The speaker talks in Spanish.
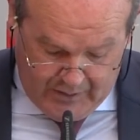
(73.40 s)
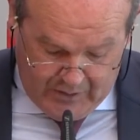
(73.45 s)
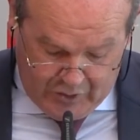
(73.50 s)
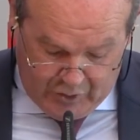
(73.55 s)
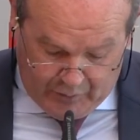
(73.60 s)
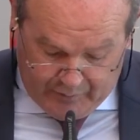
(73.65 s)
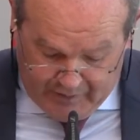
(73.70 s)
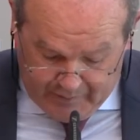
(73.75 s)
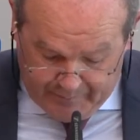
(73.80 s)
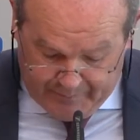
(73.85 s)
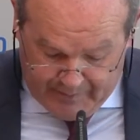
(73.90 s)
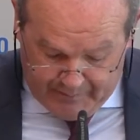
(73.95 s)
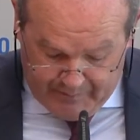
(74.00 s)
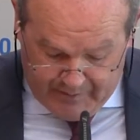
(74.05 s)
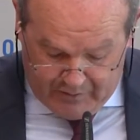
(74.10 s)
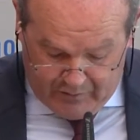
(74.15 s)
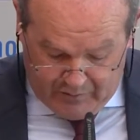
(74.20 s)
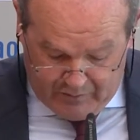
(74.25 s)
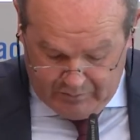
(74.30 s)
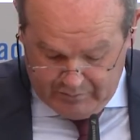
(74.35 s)
Sobre el
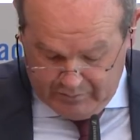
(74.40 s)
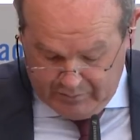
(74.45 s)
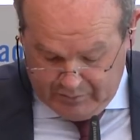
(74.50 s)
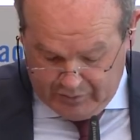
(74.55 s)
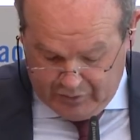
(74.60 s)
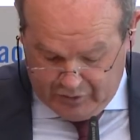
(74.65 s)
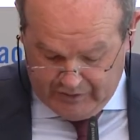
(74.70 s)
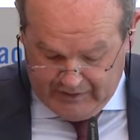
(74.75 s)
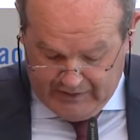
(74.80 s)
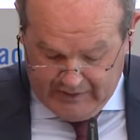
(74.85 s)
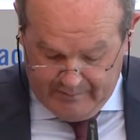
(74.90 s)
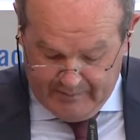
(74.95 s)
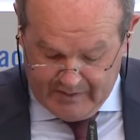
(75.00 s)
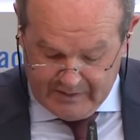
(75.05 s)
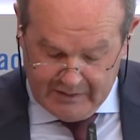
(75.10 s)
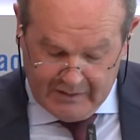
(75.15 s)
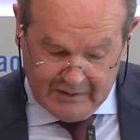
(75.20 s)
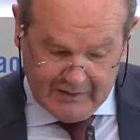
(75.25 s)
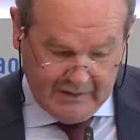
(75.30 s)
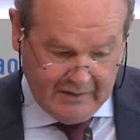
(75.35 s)
primero nos dará más
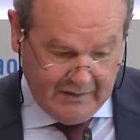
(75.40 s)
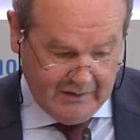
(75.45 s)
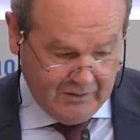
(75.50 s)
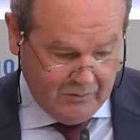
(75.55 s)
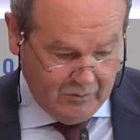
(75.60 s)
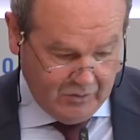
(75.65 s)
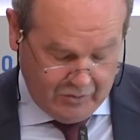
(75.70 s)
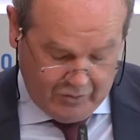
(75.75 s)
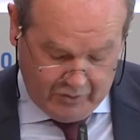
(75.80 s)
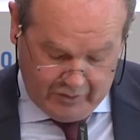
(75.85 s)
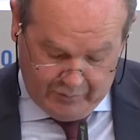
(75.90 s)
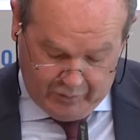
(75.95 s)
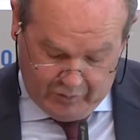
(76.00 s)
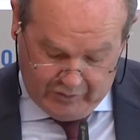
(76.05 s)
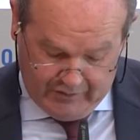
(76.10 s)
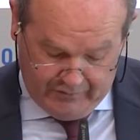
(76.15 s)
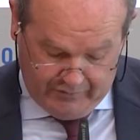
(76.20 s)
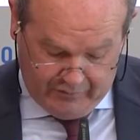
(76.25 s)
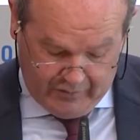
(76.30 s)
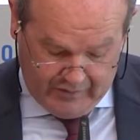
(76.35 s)
detalles nuestro
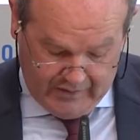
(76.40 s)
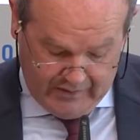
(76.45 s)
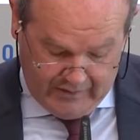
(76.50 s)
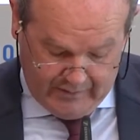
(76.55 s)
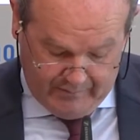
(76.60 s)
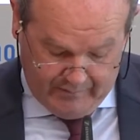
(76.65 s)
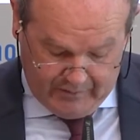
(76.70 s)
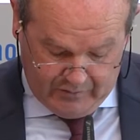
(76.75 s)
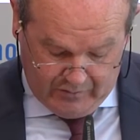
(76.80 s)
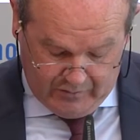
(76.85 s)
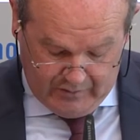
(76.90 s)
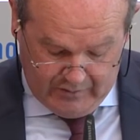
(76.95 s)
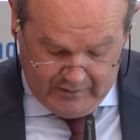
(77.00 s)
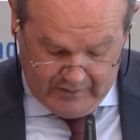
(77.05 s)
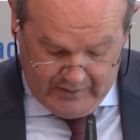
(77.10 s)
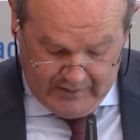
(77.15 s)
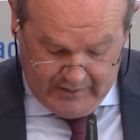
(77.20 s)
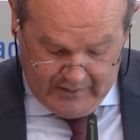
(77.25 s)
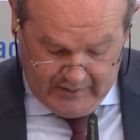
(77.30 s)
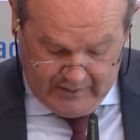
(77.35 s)
diputado foral, Imanol,
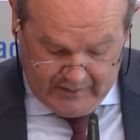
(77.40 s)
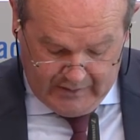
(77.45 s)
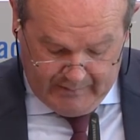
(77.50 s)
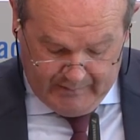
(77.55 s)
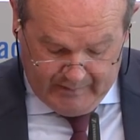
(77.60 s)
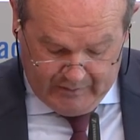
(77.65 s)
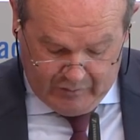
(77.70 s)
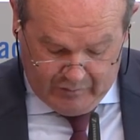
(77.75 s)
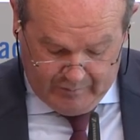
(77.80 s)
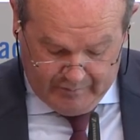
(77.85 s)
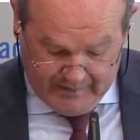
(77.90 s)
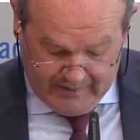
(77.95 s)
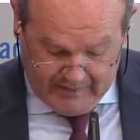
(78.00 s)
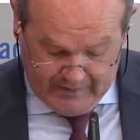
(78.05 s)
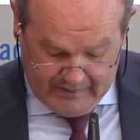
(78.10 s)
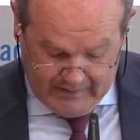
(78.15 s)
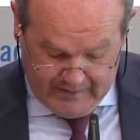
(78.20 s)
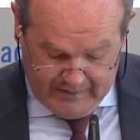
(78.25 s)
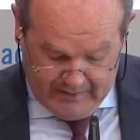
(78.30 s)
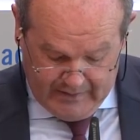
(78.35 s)
que me
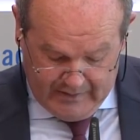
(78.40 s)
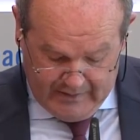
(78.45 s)
acompaña,